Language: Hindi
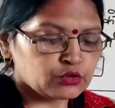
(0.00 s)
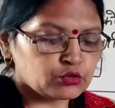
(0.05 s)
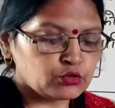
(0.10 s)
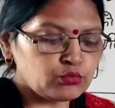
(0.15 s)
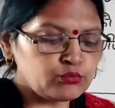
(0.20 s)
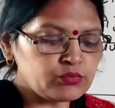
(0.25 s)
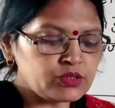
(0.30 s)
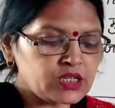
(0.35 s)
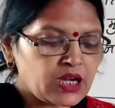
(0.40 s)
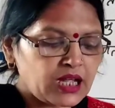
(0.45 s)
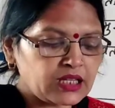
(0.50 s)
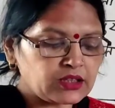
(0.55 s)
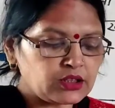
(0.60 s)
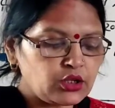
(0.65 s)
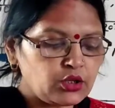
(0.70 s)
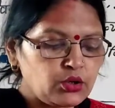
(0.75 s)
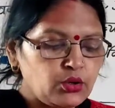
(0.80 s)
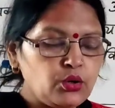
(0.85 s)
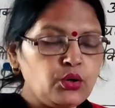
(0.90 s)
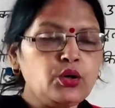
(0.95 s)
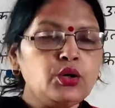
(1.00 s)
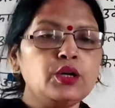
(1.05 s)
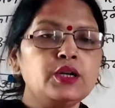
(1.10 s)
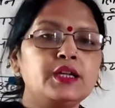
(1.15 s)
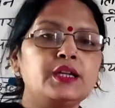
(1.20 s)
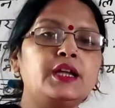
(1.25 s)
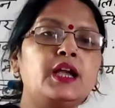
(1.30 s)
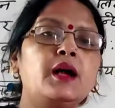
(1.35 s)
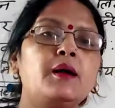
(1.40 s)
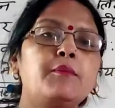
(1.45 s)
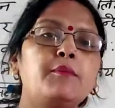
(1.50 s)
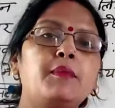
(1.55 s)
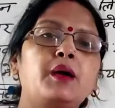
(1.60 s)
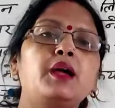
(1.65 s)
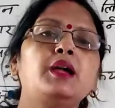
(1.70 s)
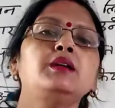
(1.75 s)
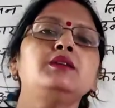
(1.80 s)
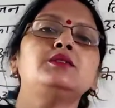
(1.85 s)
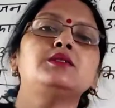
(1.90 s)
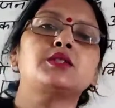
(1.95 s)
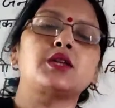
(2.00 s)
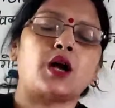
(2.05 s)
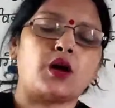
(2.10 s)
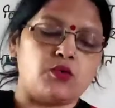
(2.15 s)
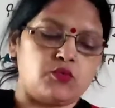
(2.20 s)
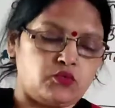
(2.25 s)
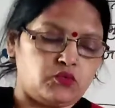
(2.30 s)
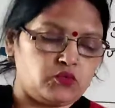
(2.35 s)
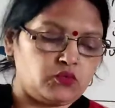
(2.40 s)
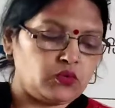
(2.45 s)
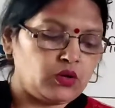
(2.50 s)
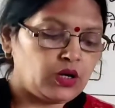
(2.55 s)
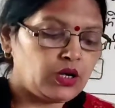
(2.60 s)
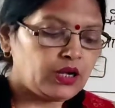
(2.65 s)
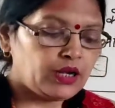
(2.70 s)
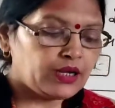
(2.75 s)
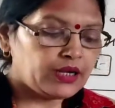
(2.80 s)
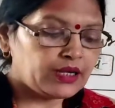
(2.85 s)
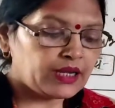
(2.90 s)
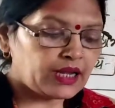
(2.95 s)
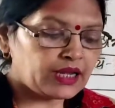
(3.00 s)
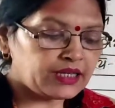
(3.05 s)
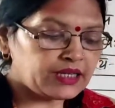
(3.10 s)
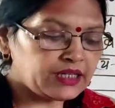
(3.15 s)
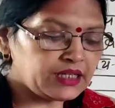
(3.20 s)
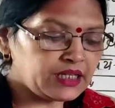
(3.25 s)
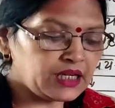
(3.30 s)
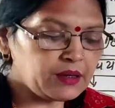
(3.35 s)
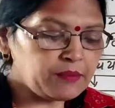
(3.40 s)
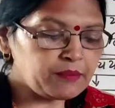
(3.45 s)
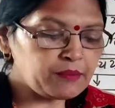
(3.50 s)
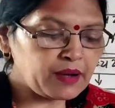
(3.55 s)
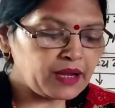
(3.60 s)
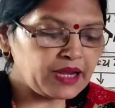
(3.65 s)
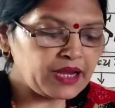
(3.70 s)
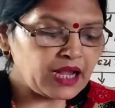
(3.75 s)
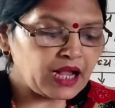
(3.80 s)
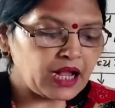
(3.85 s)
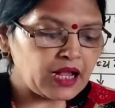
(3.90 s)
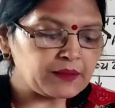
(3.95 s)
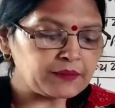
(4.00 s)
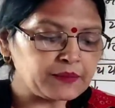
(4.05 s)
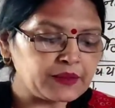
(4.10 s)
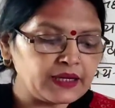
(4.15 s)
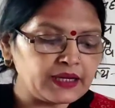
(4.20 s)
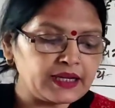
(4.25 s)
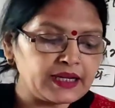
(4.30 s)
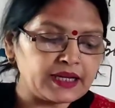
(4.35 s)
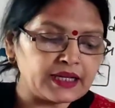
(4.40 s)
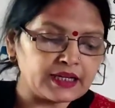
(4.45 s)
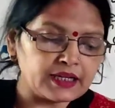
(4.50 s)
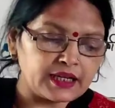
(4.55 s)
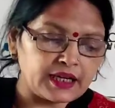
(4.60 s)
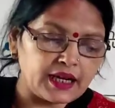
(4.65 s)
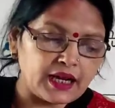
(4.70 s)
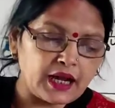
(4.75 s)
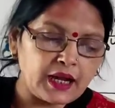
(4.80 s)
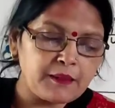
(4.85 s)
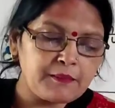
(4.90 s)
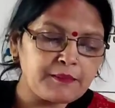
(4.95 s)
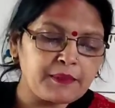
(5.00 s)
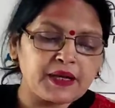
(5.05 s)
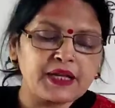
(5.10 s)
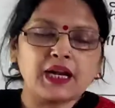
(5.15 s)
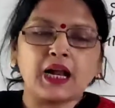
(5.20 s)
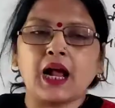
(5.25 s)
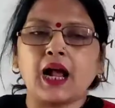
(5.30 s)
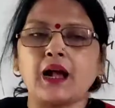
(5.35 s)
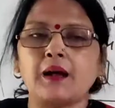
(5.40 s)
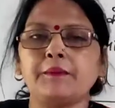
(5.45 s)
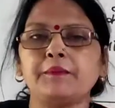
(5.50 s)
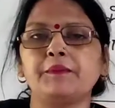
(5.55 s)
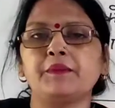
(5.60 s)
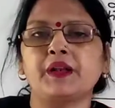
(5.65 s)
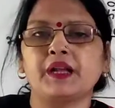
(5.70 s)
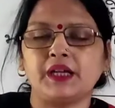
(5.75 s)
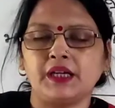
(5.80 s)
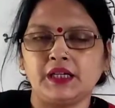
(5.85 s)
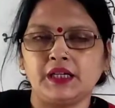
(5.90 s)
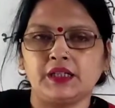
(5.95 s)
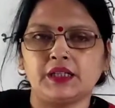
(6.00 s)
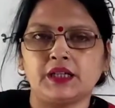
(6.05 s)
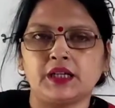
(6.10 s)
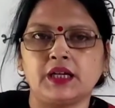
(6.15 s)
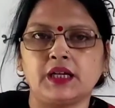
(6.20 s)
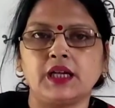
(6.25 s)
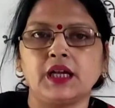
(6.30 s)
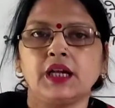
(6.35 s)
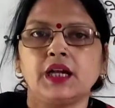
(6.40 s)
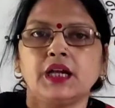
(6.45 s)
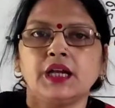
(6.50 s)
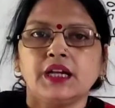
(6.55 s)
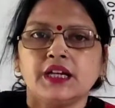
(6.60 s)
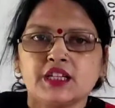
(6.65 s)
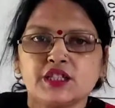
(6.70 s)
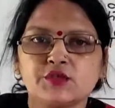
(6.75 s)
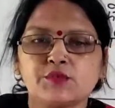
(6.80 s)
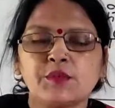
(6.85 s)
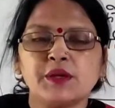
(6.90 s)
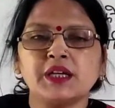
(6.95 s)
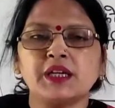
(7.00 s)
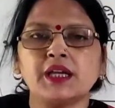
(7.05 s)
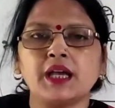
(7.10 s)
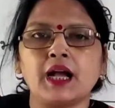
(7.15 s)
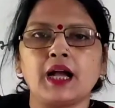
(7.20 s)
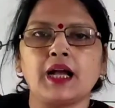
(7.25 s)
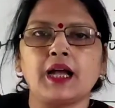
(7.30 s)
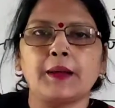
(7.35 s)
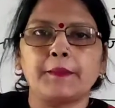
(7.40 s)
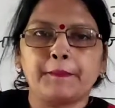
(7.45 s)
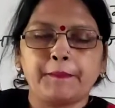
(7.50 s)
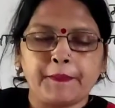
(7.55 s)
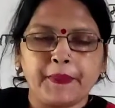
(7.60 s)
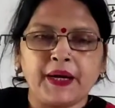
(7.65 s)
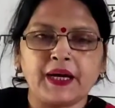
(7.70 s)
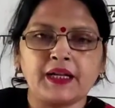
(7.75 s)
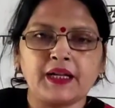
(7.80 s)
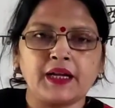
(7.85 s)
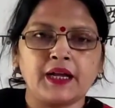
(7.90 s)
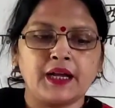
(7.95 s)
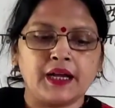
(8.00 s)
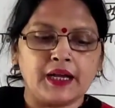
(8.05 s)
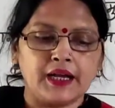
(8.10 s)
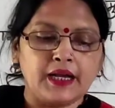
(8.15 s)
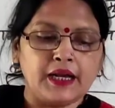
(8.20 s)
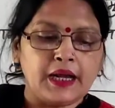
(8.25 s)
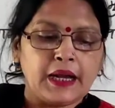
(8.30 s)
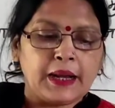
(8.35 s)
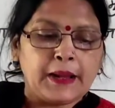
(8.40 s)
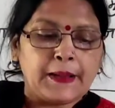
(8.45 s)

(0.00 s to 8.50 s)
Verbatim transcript: तुम जाते हो या मैं जाऊं यानी कि मैं आपके घर गया पर आप नहीं थे इसमें क्या है पर है